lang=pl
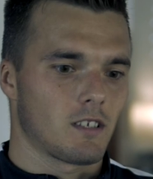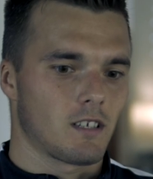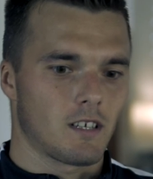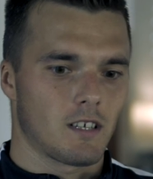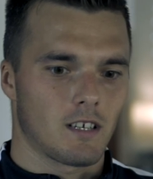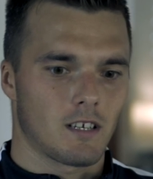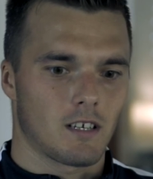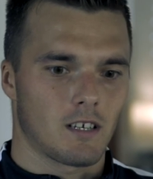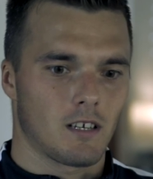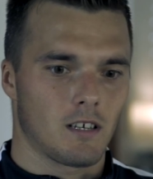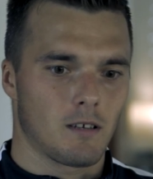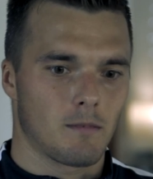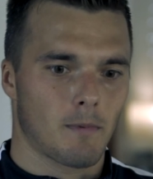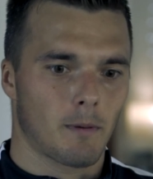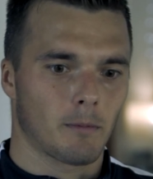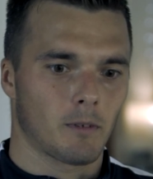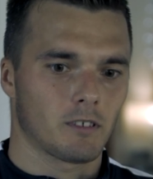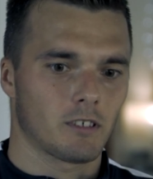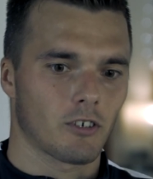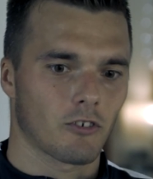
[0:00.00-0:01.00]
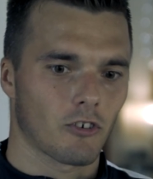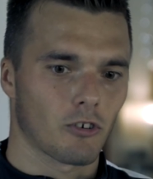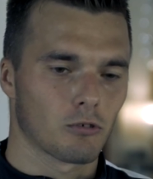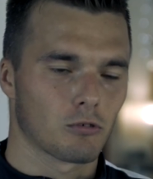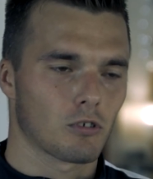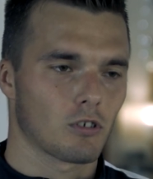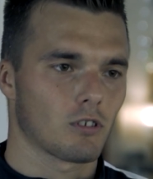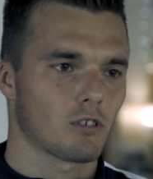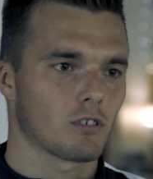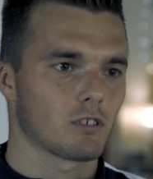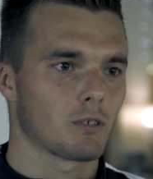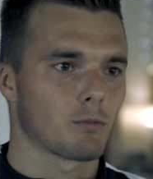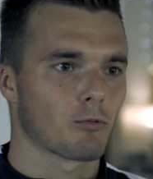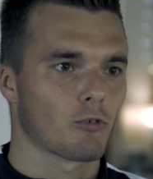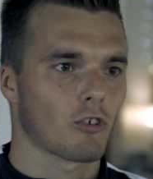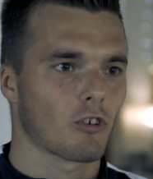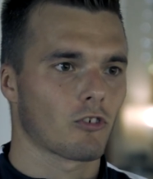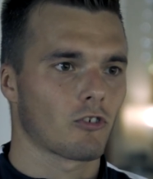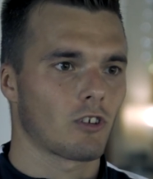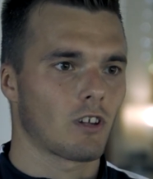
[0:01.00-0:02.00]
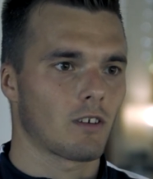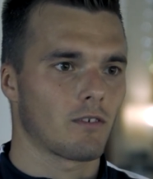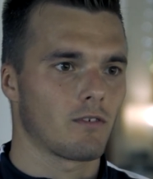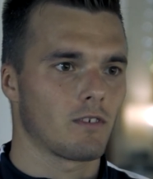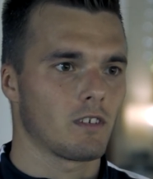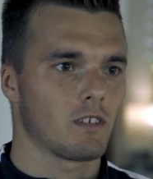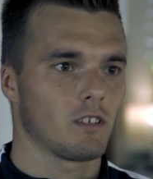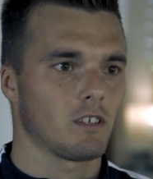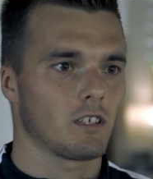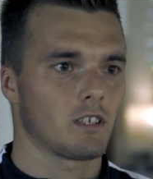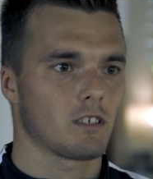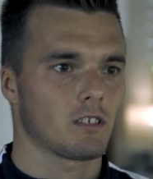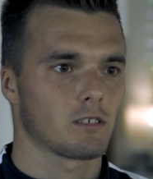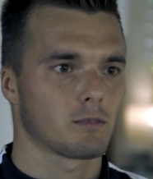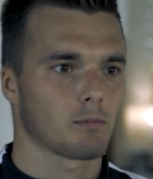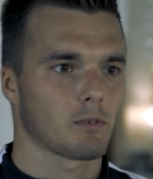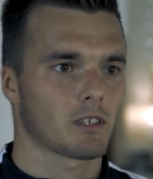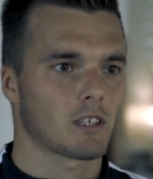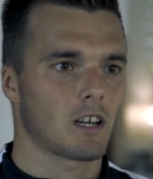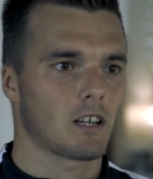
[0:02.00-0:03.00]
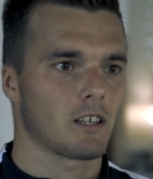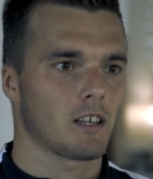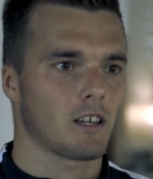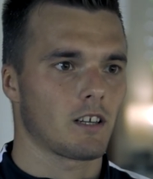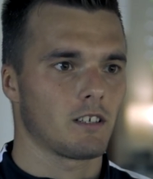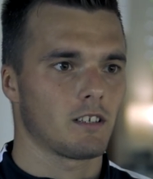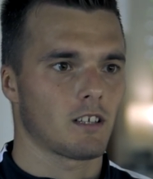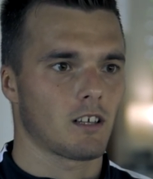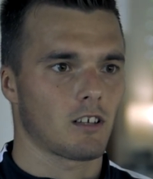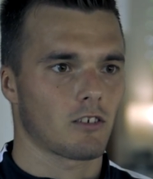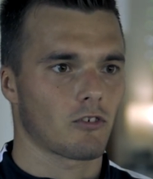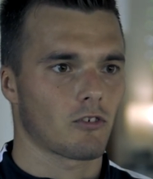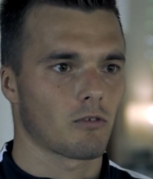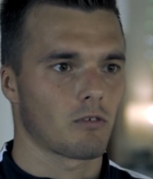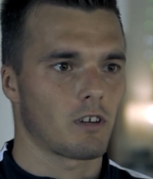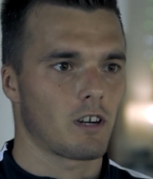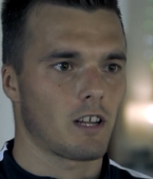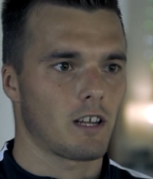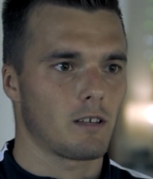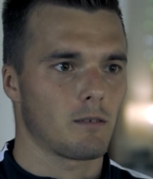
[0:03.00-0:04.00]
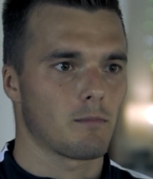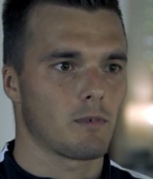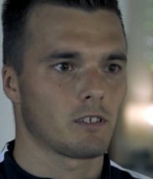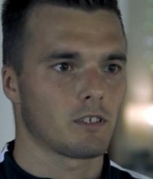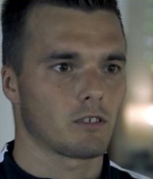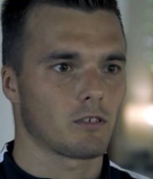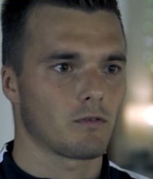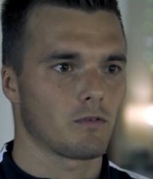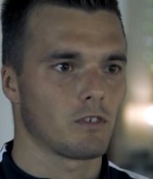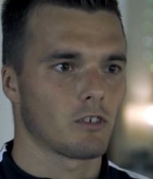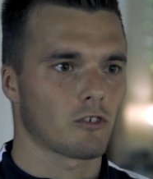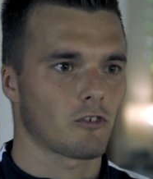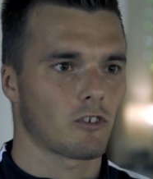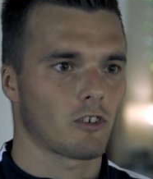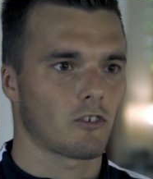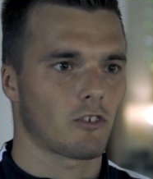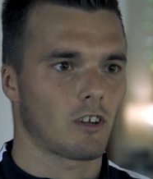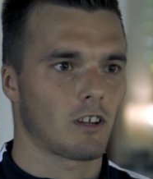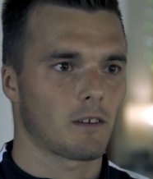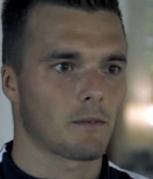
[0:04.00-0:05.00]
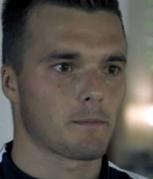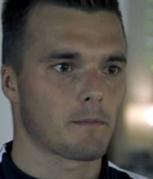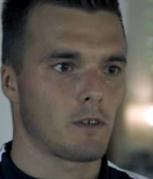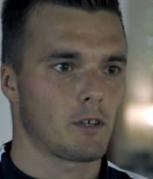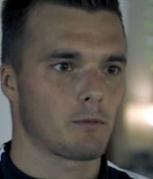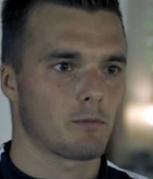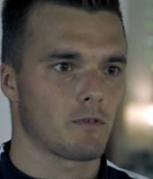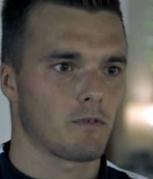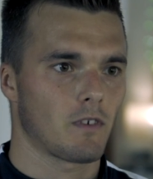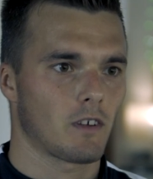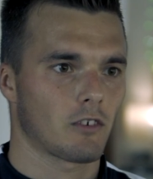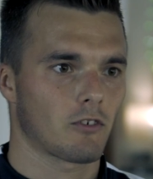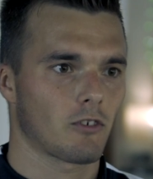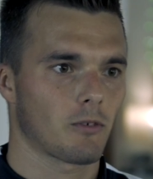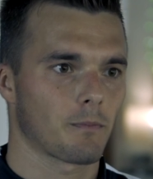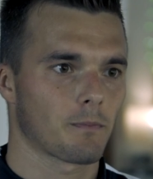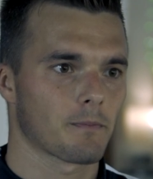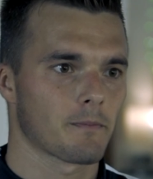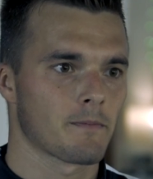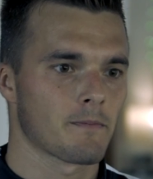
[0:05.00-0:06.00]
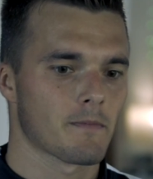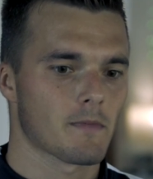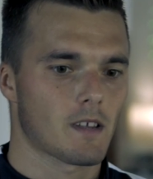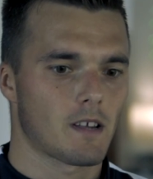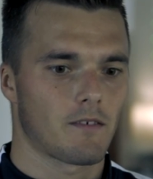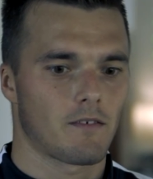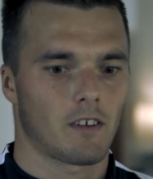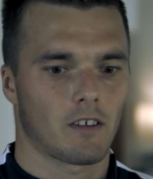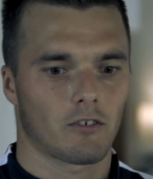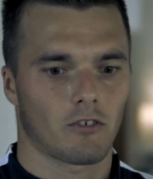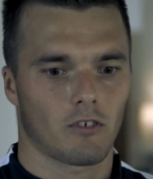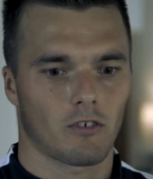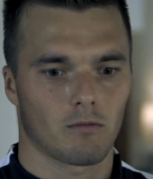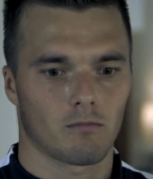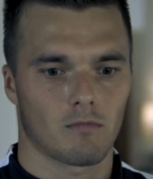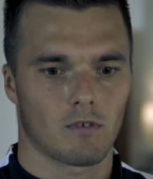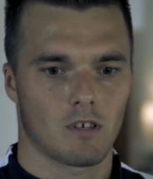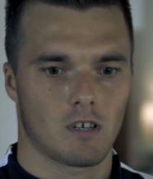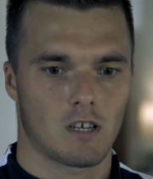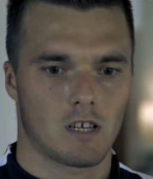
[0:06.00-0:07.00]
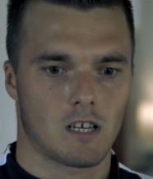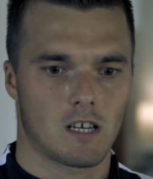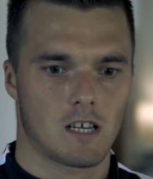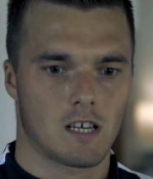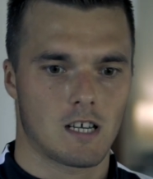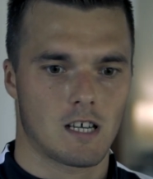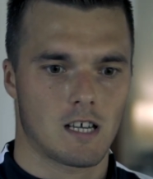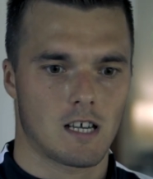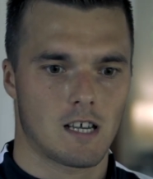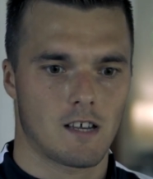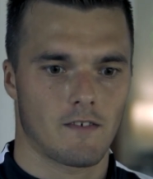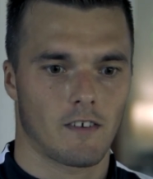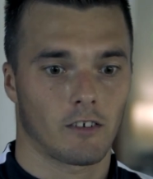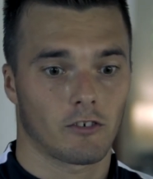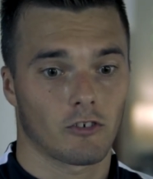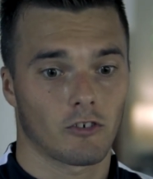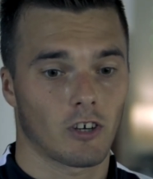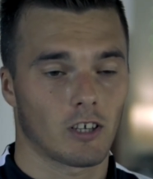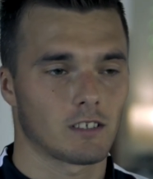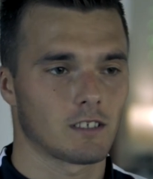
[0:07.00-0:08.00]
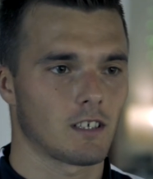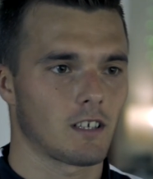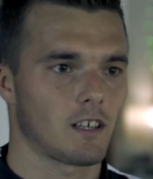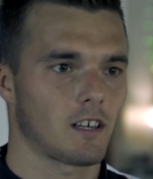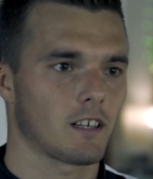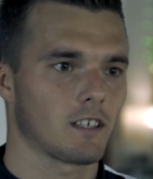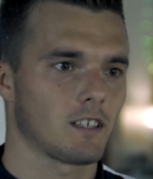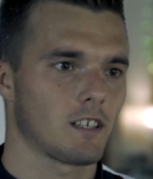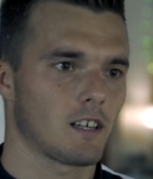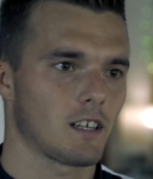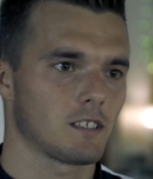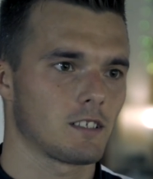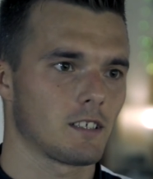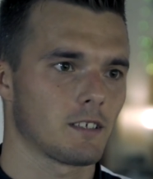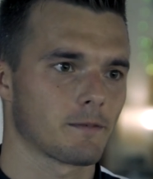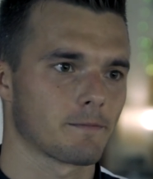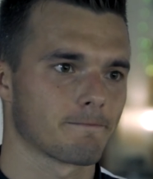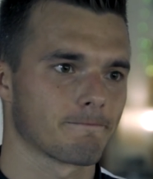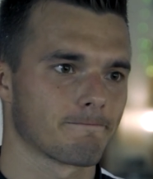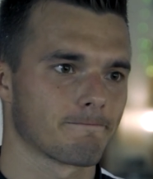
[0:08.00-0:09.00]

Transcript: e, mam nadzieję, że jutro to się przełoży na wynik spotkania i na naszą grę i będzie to widoczne, że mieliśmy większą, większą, e, większy czas na regenerację.